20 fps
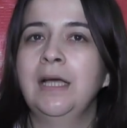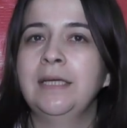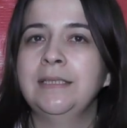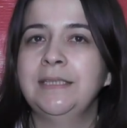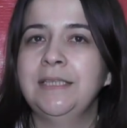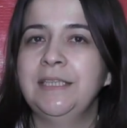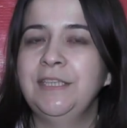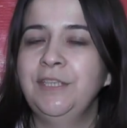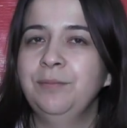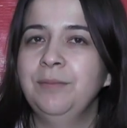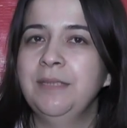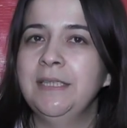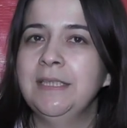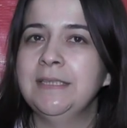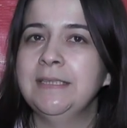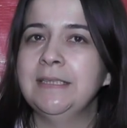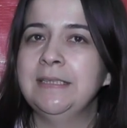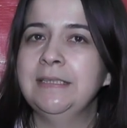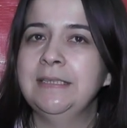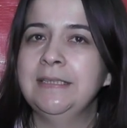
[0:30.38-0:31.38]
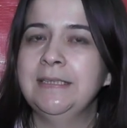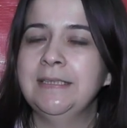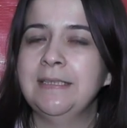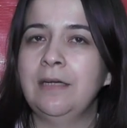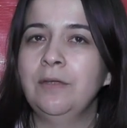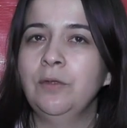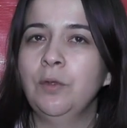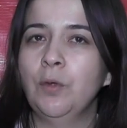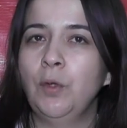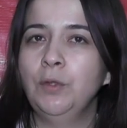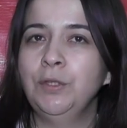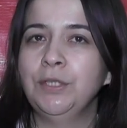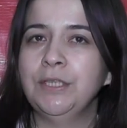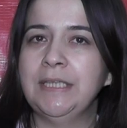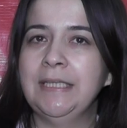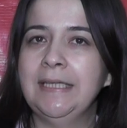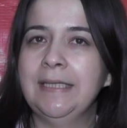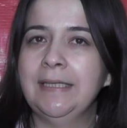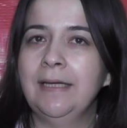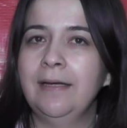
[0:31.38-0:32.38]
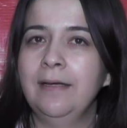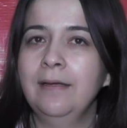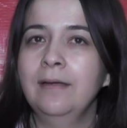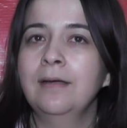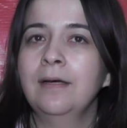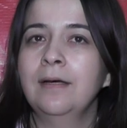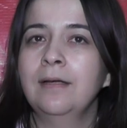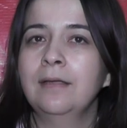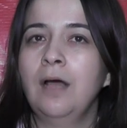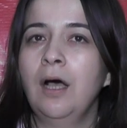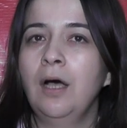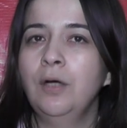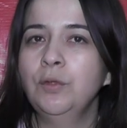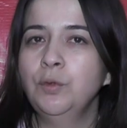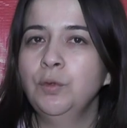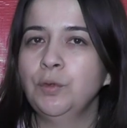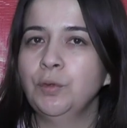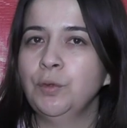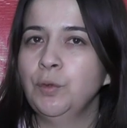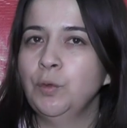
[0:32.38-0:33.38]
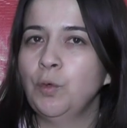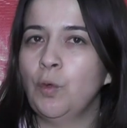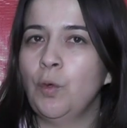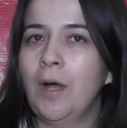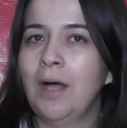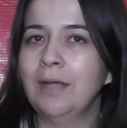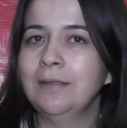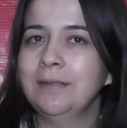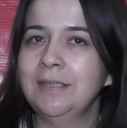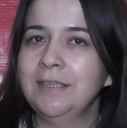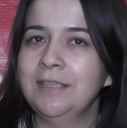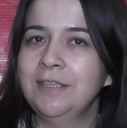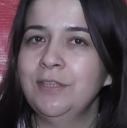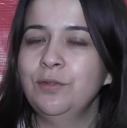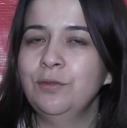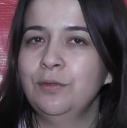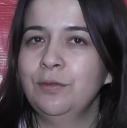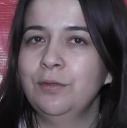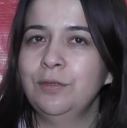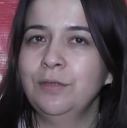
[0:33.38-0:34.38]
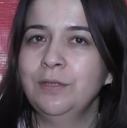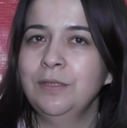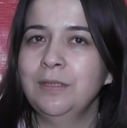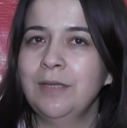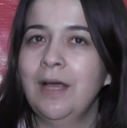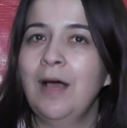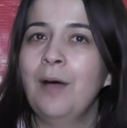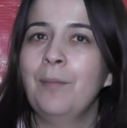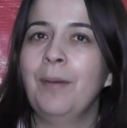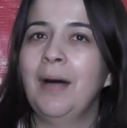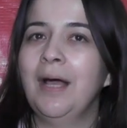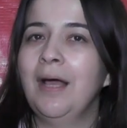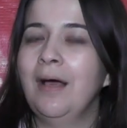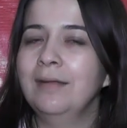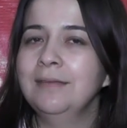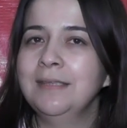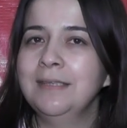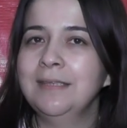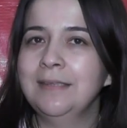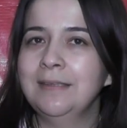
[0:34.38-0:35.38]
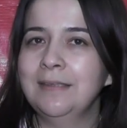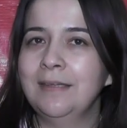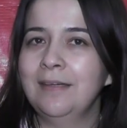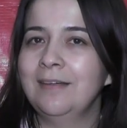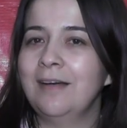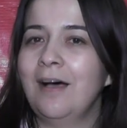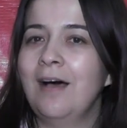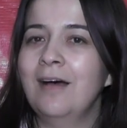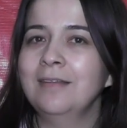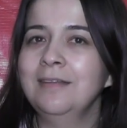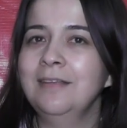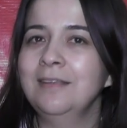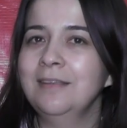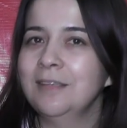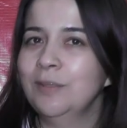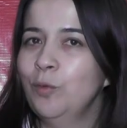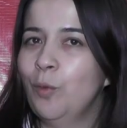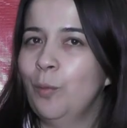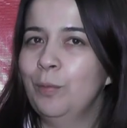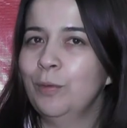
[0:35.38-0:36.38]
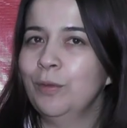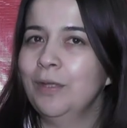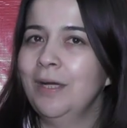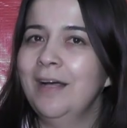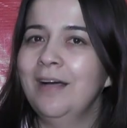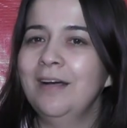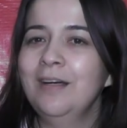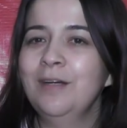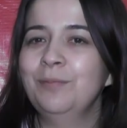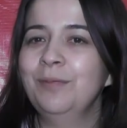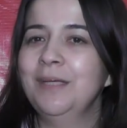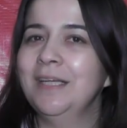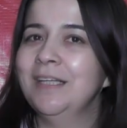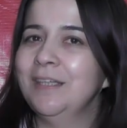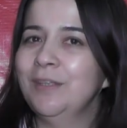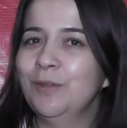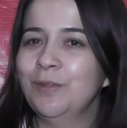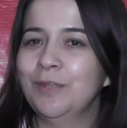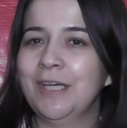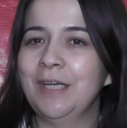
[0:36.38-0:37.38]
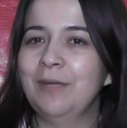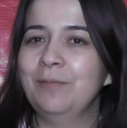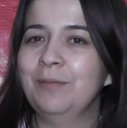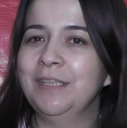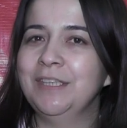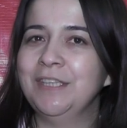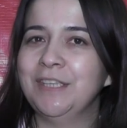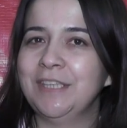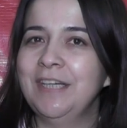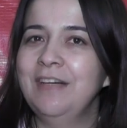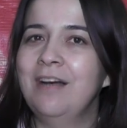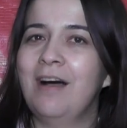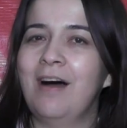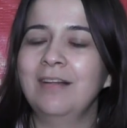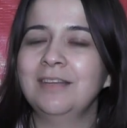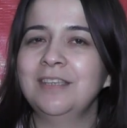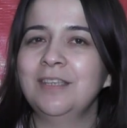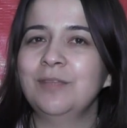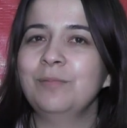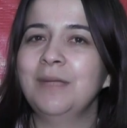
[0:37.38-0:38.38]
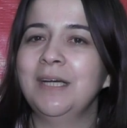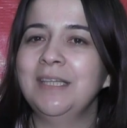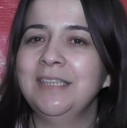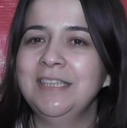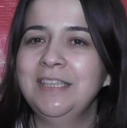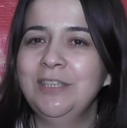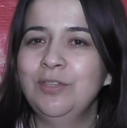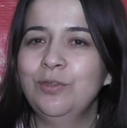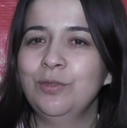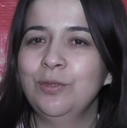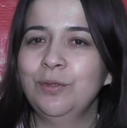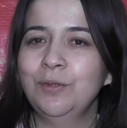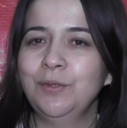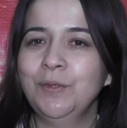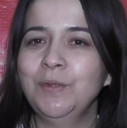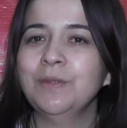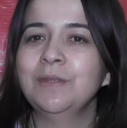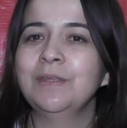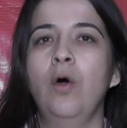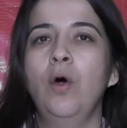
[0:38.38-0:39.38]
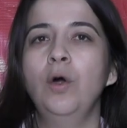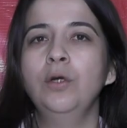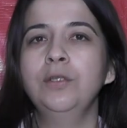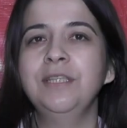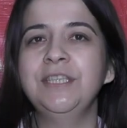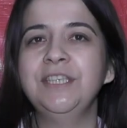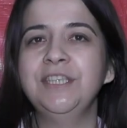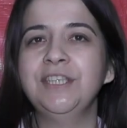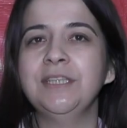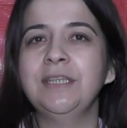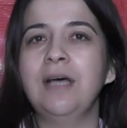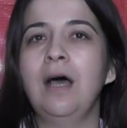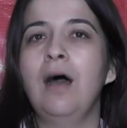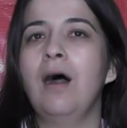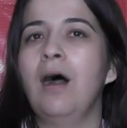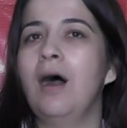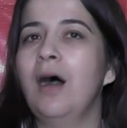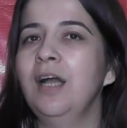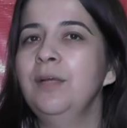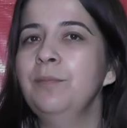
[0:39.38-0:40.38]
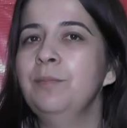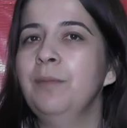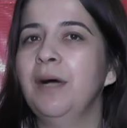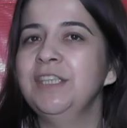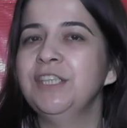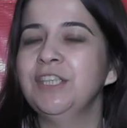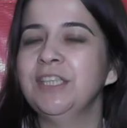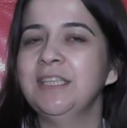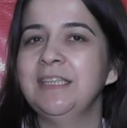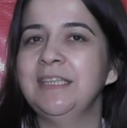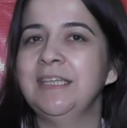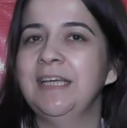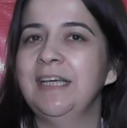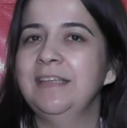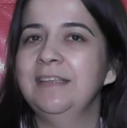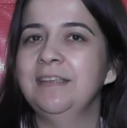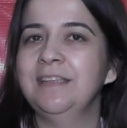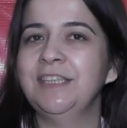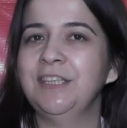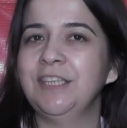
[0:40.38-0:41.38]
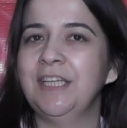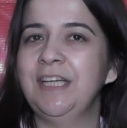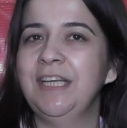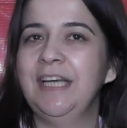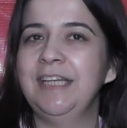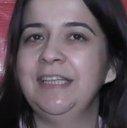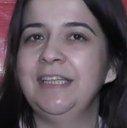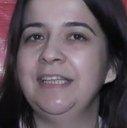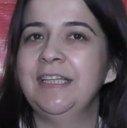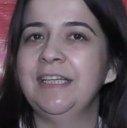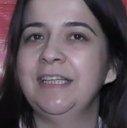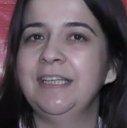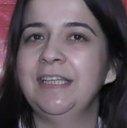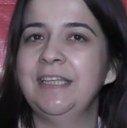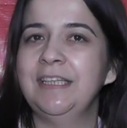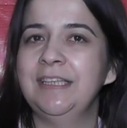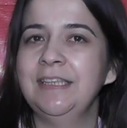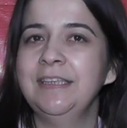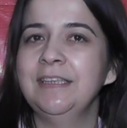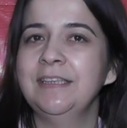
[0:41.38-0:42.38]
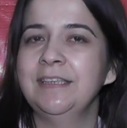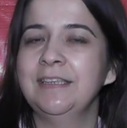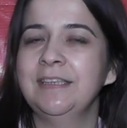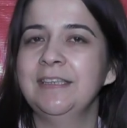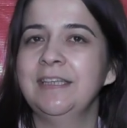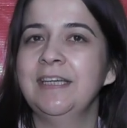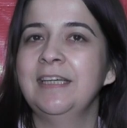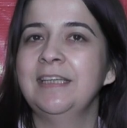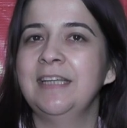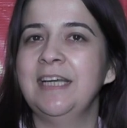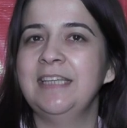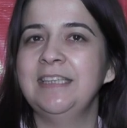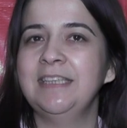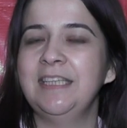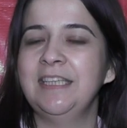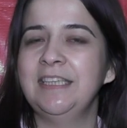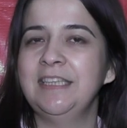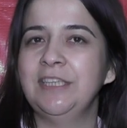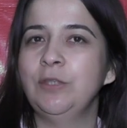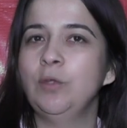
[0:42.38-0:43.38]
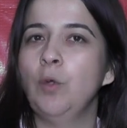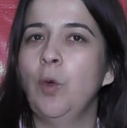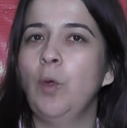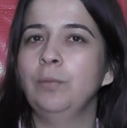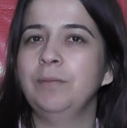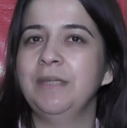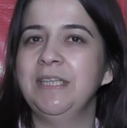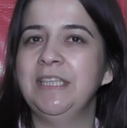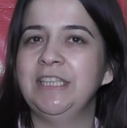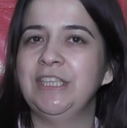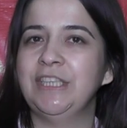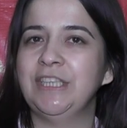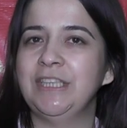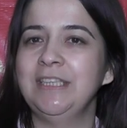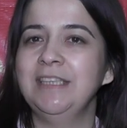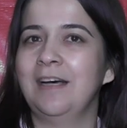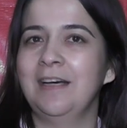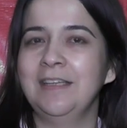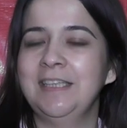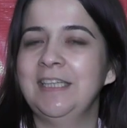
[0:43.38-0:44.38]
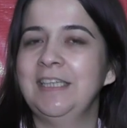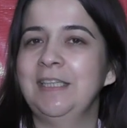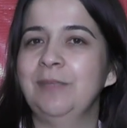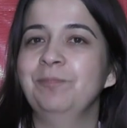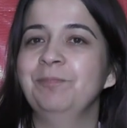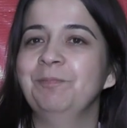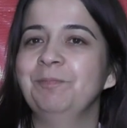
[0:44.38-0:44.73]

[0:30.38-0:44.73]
Seçimi kazanırsak öncelikle daha düzgün sokaklar istiyoruz. Bayanlarınla rahatlıkla topuklu ayakkabıyla yürüyebileceği kaldırımlar istiyoruz. Ortaca'da Alim Başkan'ın getireceği yeniliklerin destekçisi olmak için adayım.